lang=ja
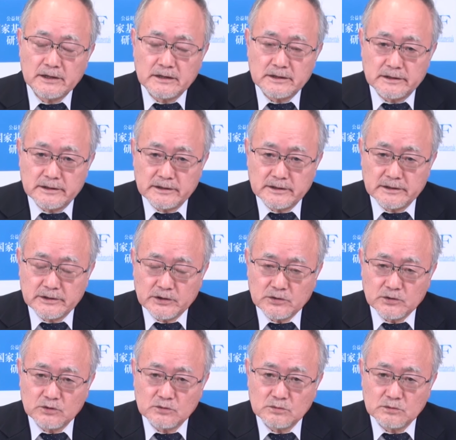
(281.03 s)

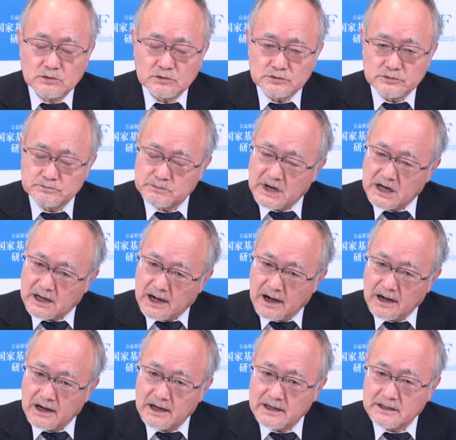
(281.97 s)
えー表まあ、
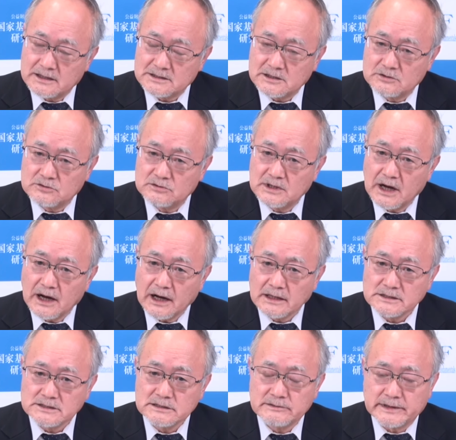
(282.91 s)
考え方の裏
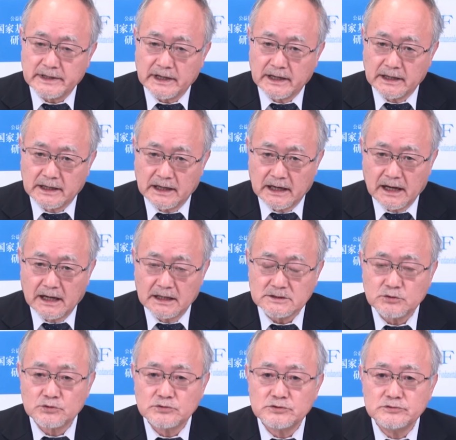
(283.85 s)
返しではないかな
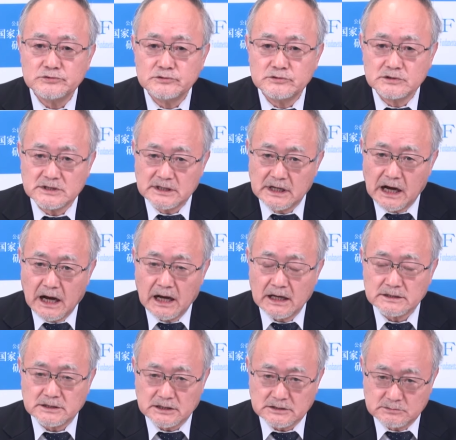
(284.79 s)
という気が
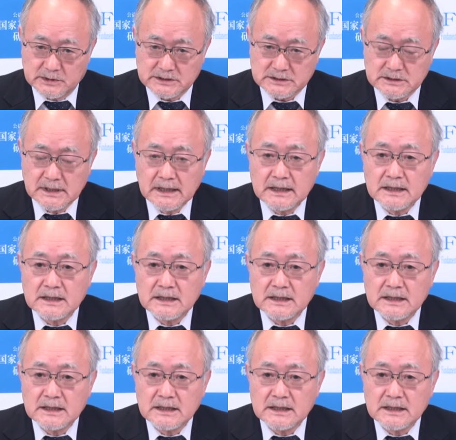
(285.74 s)
いたします。